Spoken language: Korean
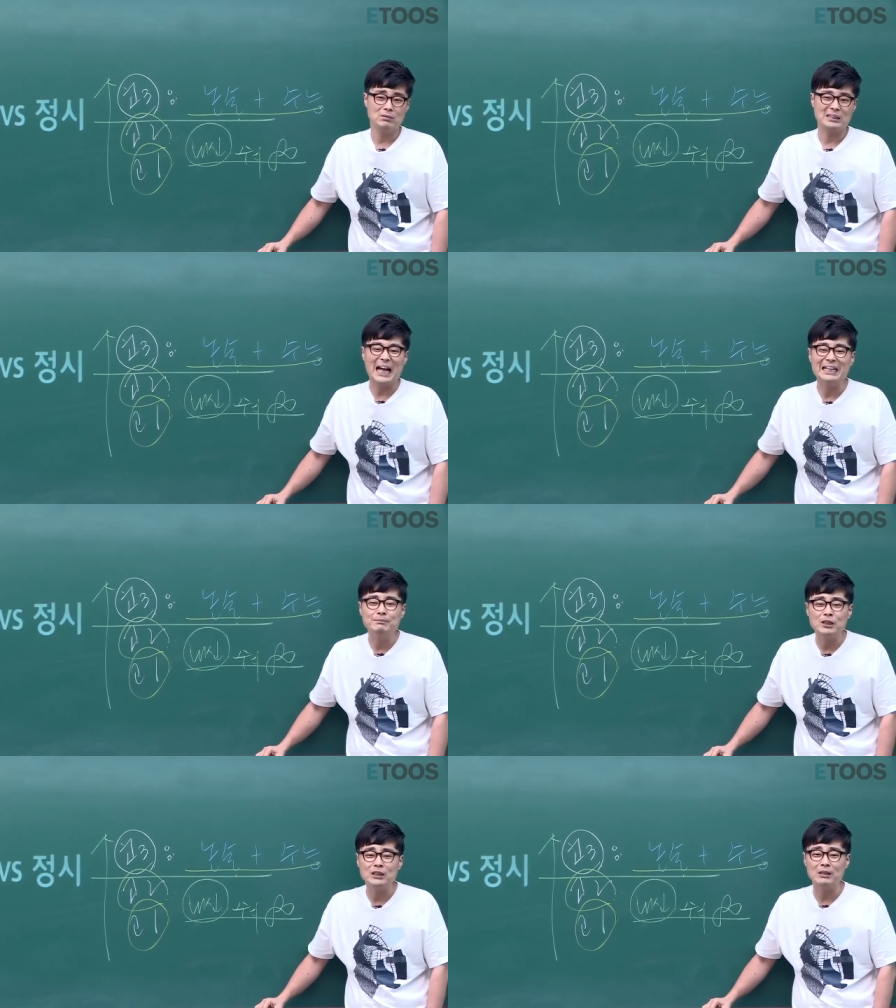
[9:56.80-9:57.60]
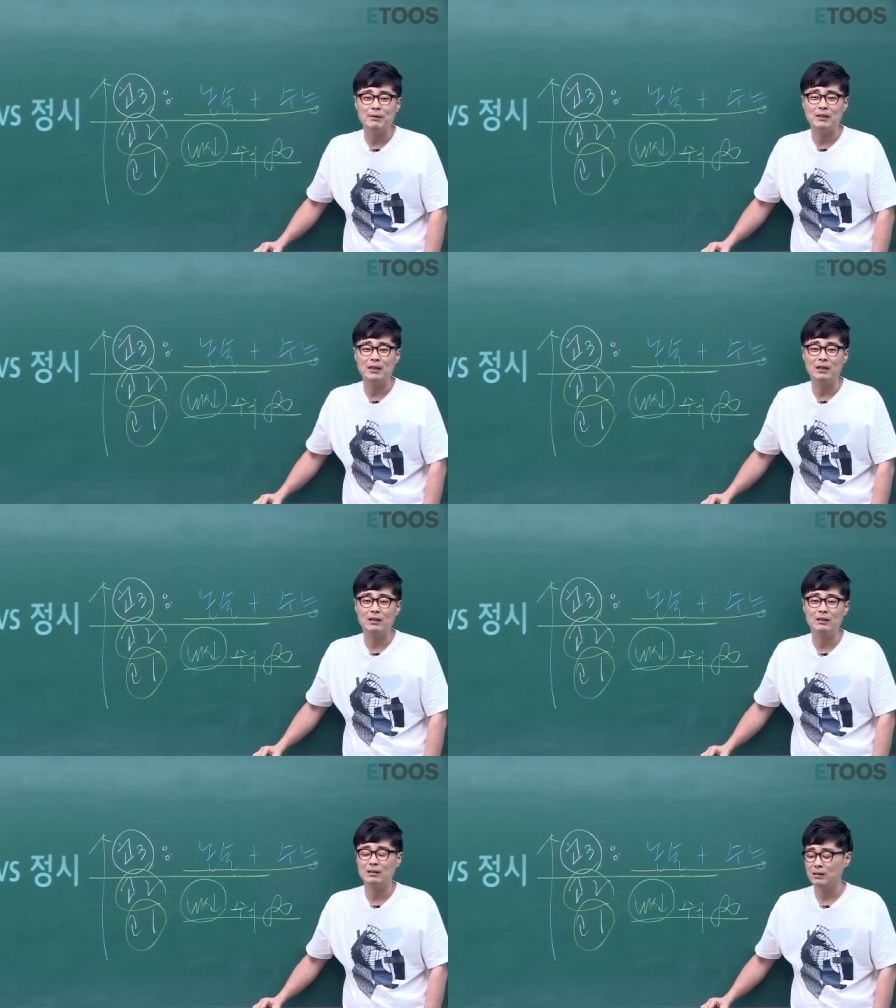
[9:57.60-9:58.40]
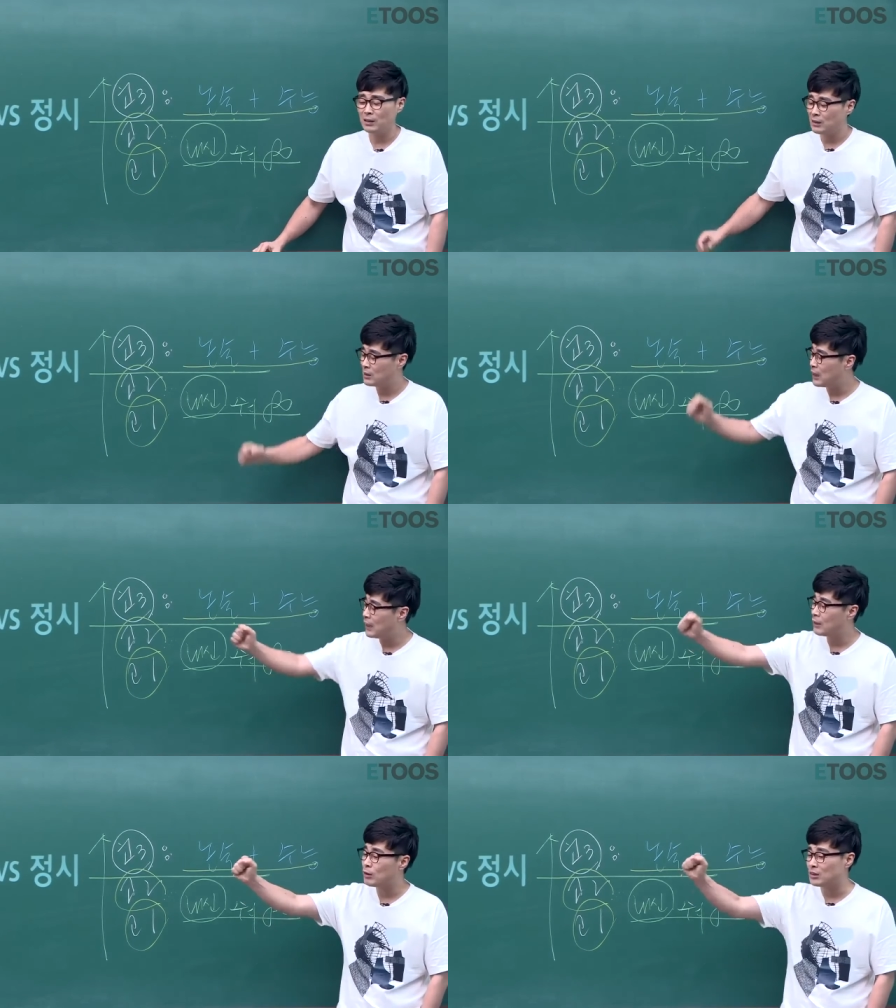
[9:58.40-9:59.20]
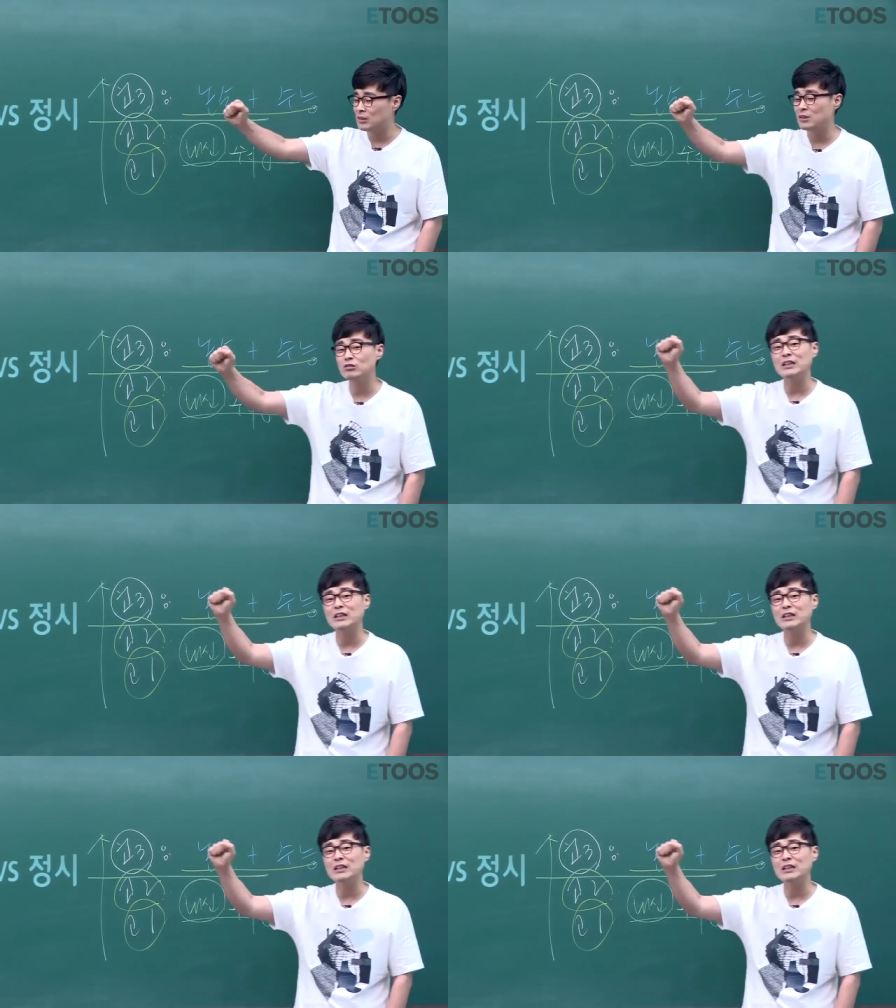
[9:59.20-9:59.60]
담임 선생님한테 스카이 합격증 들고